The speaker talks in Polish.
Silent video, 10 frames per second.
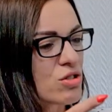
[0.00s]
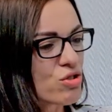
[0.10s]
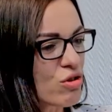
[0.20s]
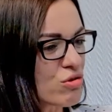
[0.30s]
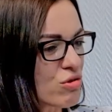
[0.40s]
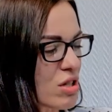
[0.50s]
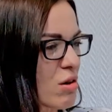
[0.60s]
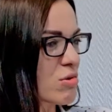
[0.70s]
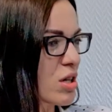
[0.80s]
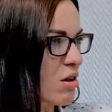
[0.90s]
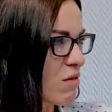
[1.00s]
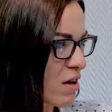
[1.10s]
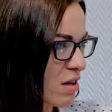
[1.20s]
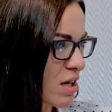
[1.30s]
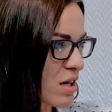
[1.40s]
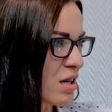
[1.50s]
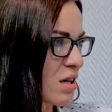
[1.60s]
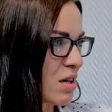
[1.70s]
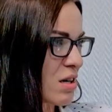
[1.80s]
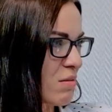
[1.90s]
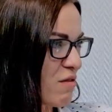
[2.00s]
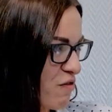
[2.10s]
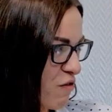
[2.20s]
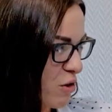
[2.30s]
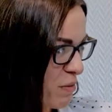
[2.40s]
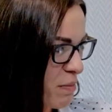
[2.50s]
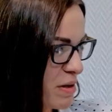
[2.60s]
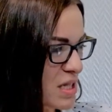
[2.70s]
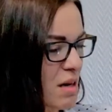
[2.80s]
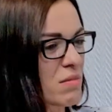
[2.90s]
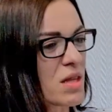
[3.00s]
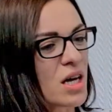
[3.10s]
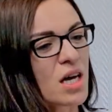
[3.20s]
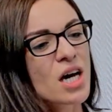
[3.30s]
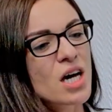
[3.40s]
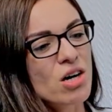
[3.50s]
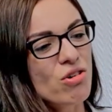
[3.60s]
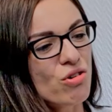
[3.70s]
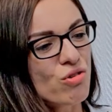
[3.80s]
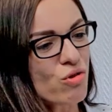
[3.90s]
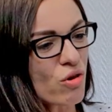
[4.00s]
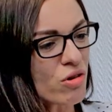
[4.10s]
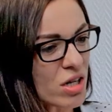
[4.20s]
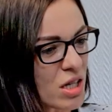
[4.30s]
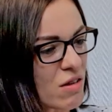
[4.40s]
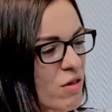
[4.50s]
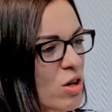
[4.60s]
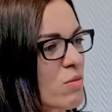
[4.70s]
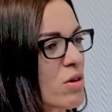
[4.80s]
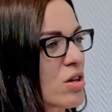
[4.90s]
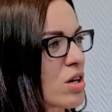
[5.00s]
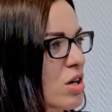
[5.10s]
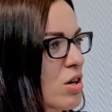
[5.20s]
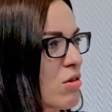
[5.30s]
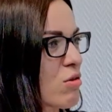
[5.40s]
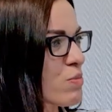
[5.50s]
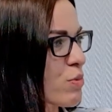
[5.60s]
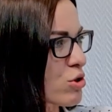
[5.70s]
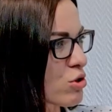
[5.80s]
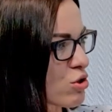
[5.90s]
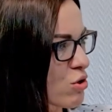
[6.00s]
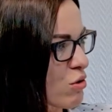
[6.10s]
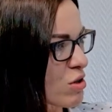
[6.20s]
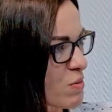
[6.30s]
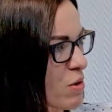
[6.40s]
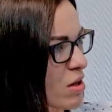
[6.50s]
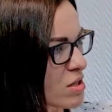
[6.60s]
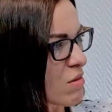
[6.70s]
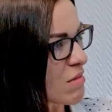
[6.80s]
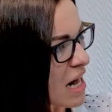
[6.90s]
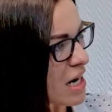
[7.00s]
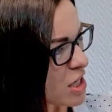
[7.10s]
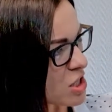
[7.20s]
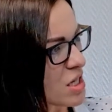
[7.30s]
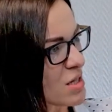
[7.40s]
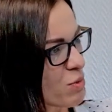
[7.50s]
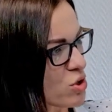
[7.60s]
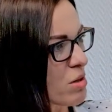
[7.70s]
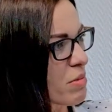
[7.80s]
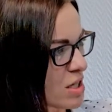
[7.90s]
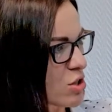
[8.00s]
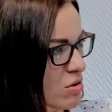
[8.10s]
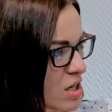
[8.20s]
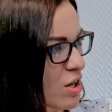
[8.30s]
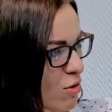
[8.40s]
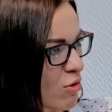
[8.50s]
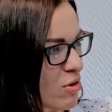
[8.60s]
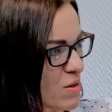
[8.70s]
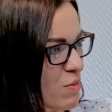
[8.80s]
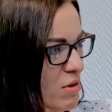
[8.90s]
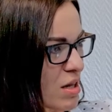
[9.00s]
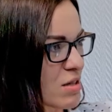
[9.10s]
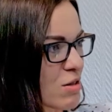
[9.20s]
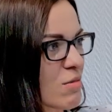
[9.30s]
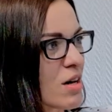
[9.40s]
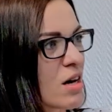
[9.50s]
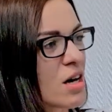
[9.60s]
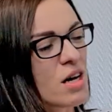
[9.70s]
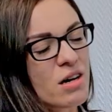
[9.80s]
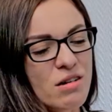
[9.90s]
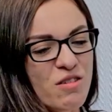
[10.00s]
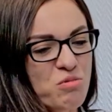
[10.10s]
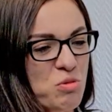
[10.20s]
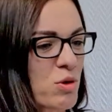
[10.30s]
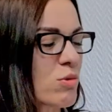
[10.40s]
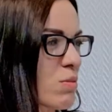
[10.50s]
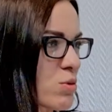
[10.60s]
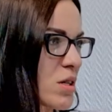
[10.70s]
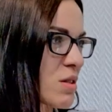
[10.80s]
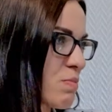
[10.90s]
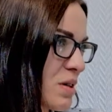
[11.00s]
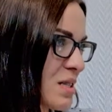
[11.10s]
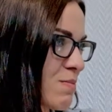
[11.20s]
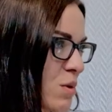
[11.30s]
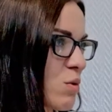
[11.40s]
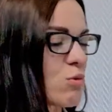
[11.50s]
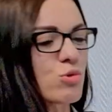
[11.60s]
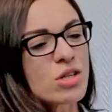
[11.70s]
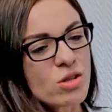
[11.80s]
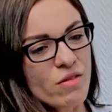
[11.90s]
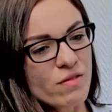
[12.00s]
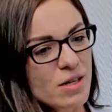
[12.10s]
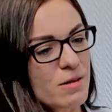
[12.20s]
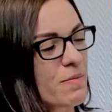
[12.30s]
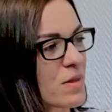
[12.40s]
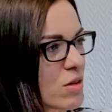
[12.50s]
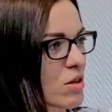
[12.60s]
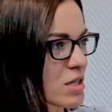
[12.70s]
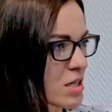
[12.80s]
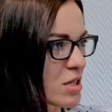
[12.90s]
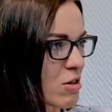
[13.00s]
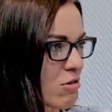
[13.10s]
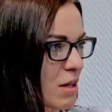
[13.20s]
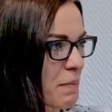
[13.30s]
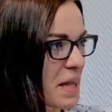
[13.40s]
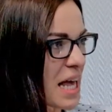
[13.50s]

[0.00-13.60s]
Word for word: co zostało skierowane e, w formie pisemnej e, do konkretnej firmy i rozporządzić tą korespondencją dalej, jeżeli jest potrzeba zarządzania tą korespondencją. E, w przypadku na przykład pism urzędowych, to jest istotne.